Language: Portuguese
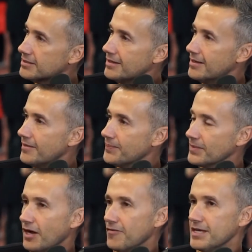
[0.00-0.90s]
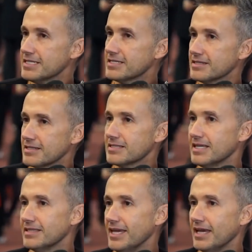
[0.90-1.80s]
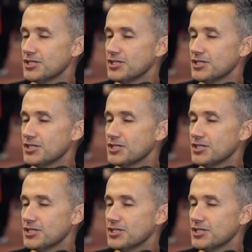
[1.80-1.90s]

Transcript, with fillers: Sim, sim. Talvez você tenha